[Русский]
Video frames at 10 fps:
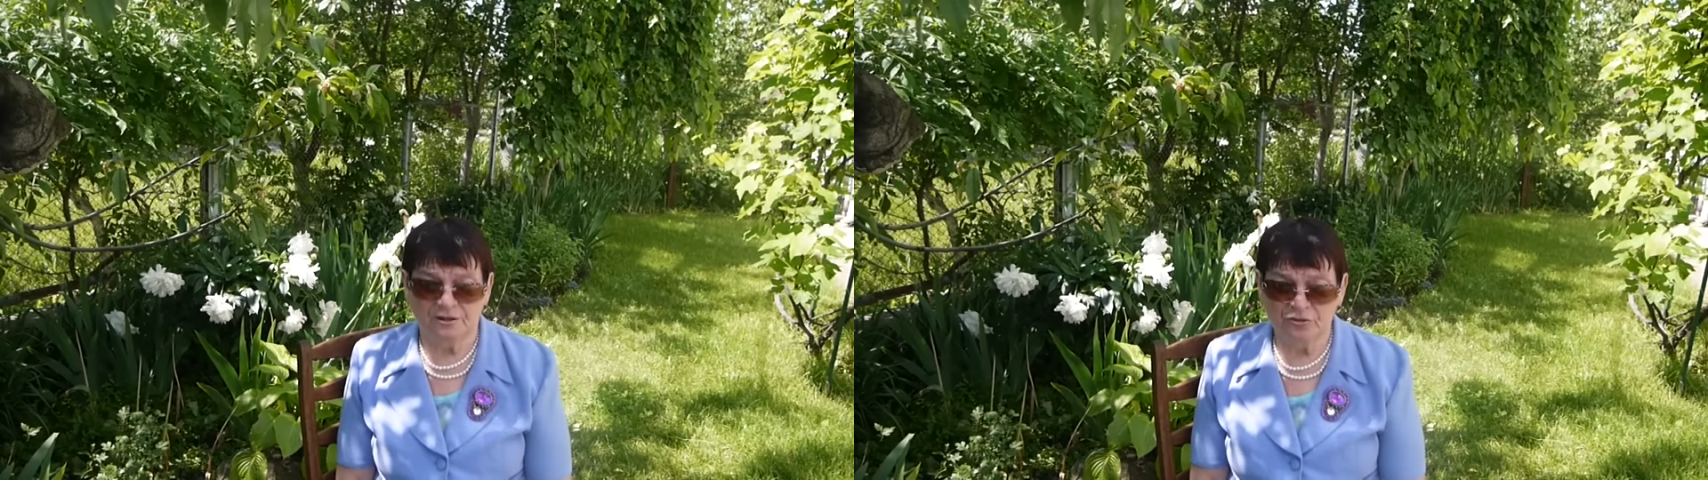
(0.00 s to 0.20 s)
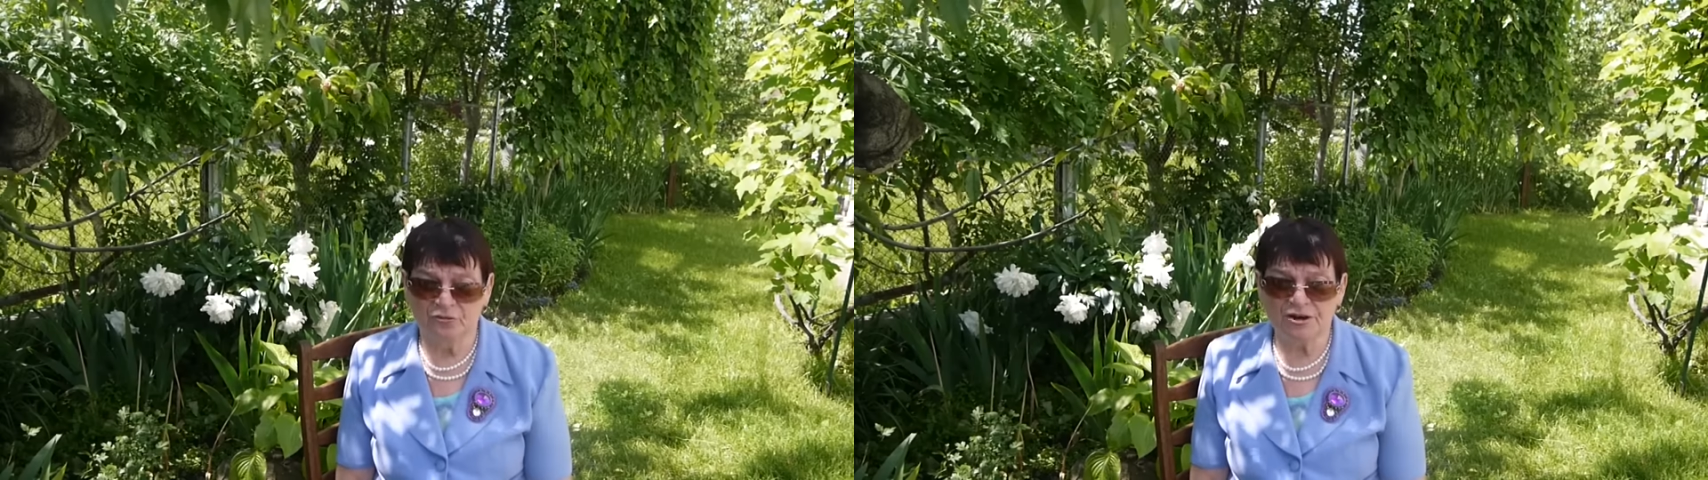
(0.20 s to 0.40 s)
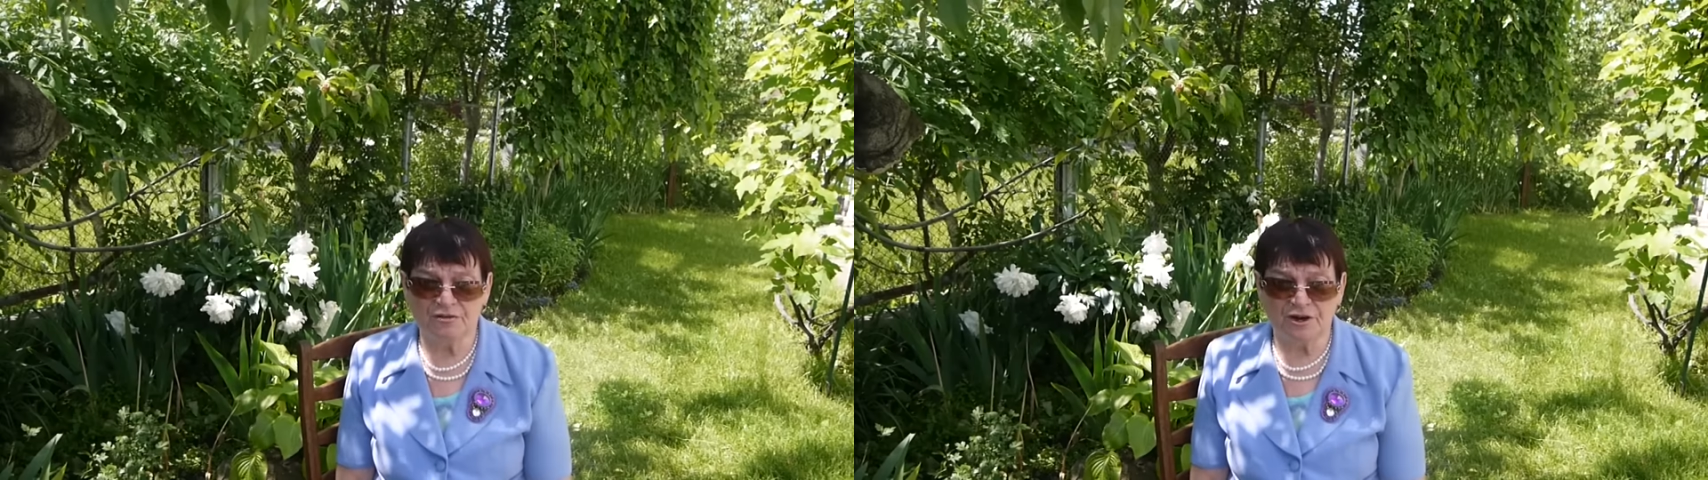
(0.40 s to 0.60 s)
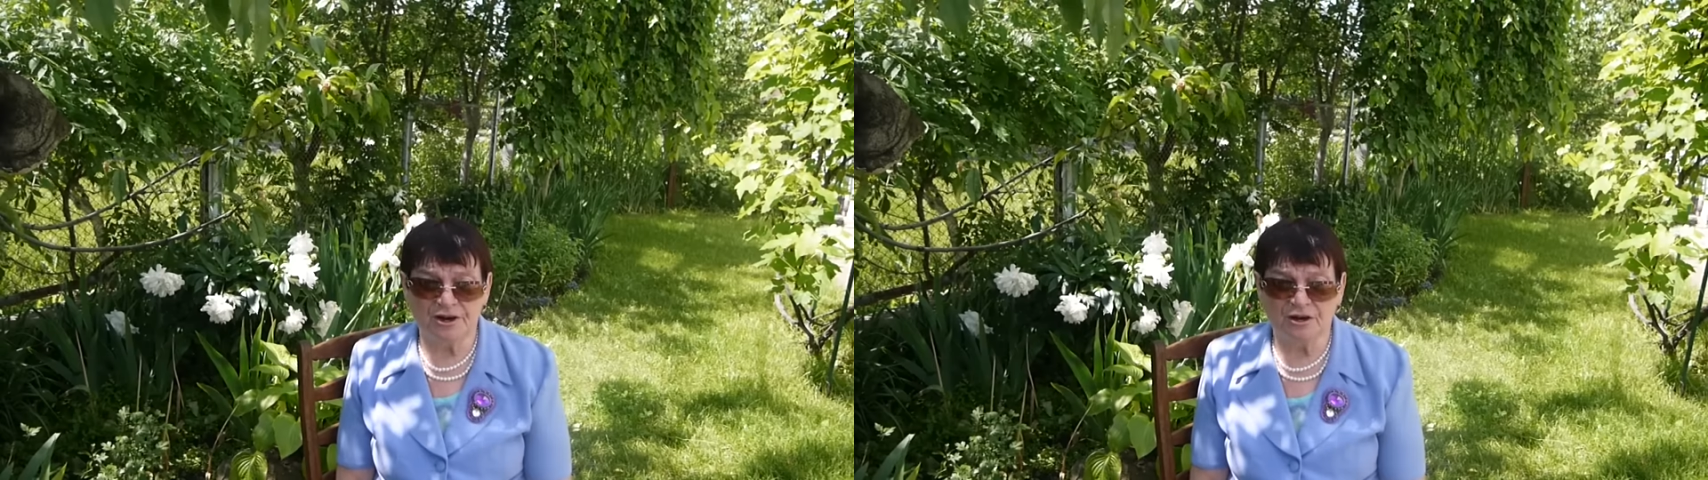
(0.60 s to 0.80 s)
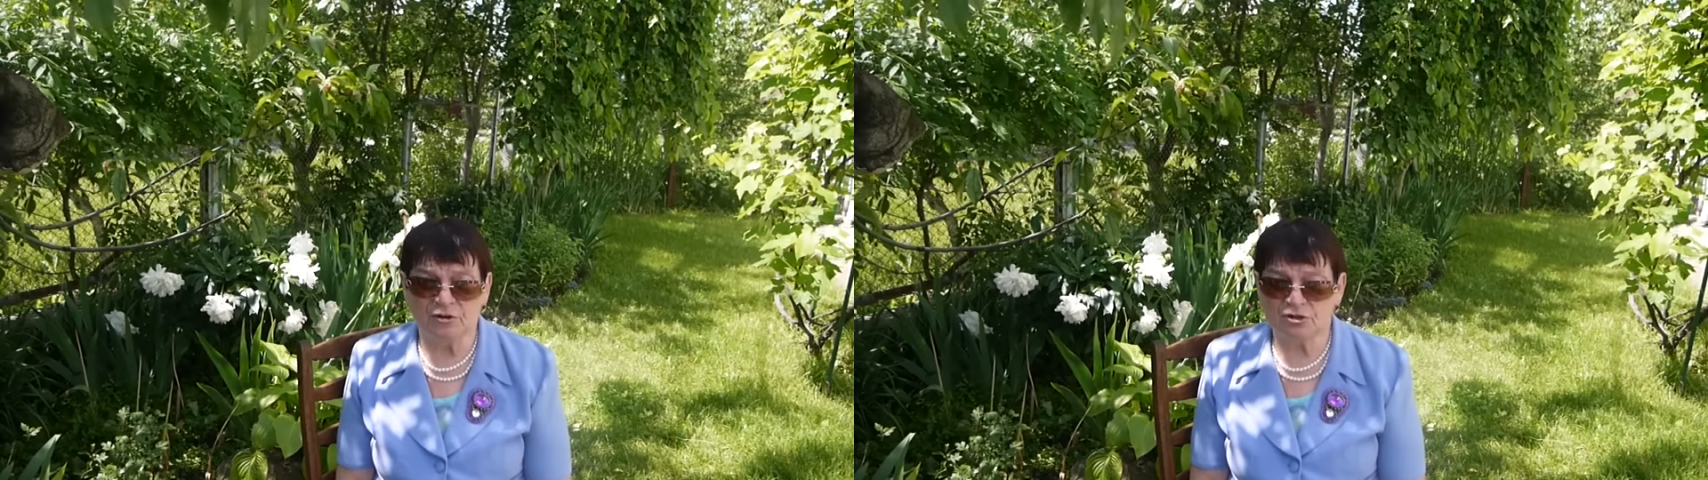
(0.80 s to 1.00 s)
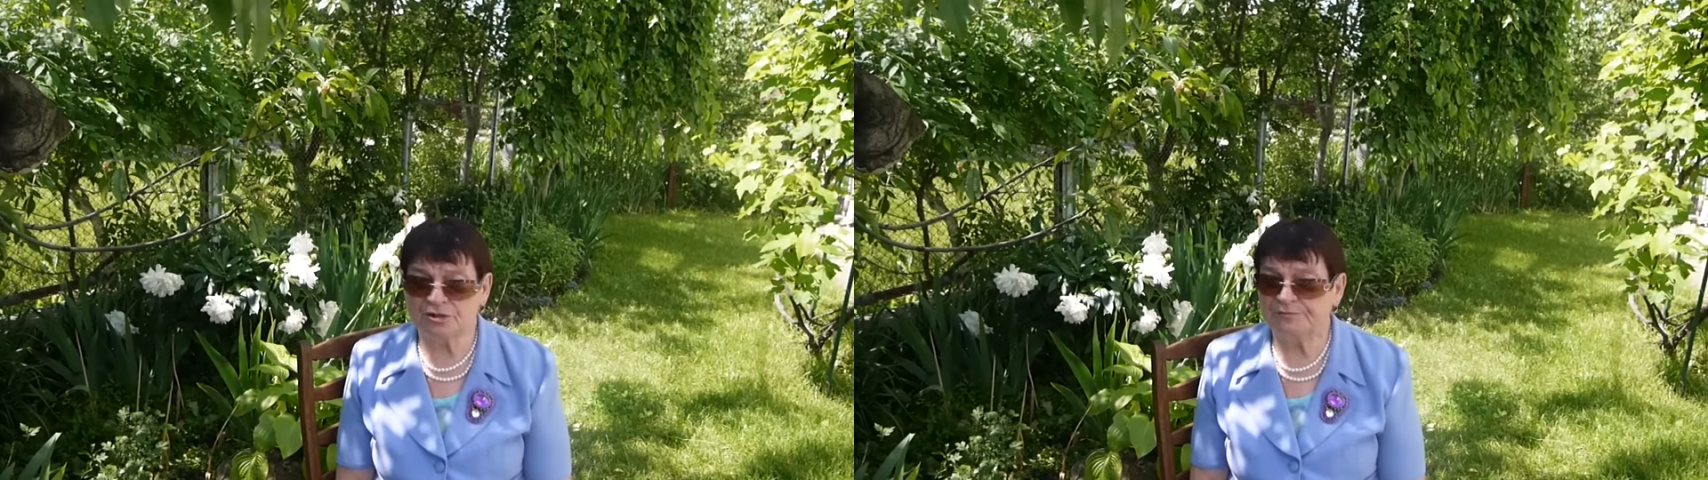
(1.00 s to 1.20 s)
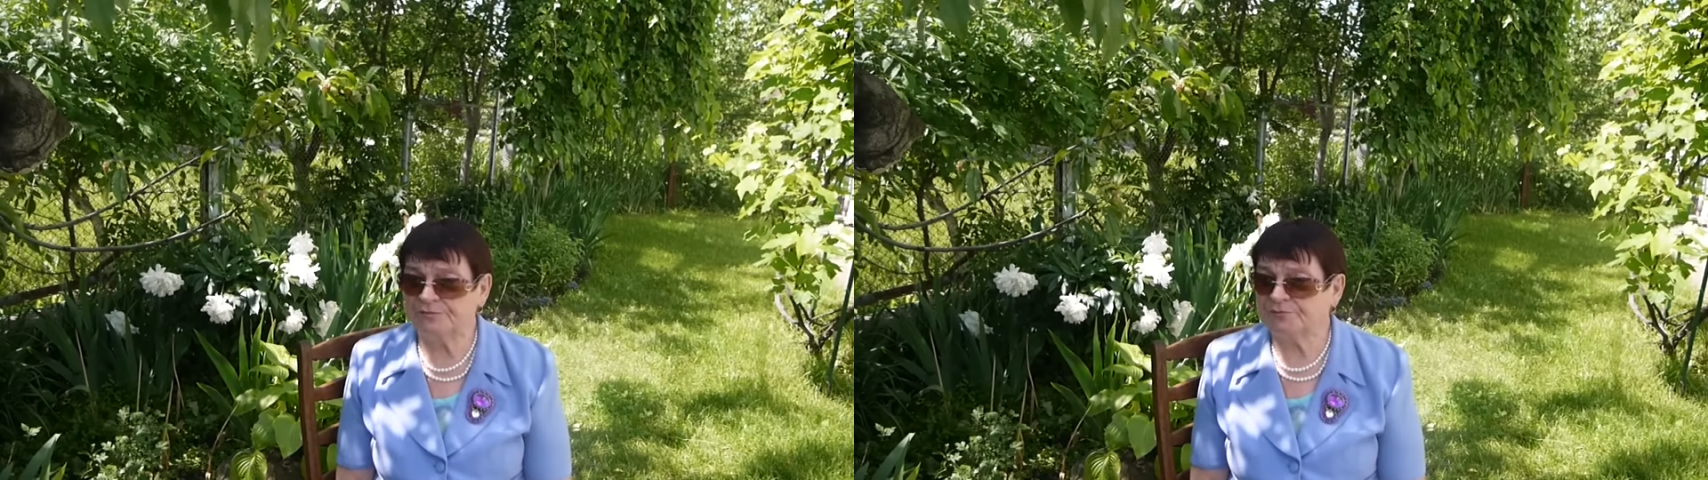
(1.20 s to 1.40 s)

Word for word: ну, воевали, короче.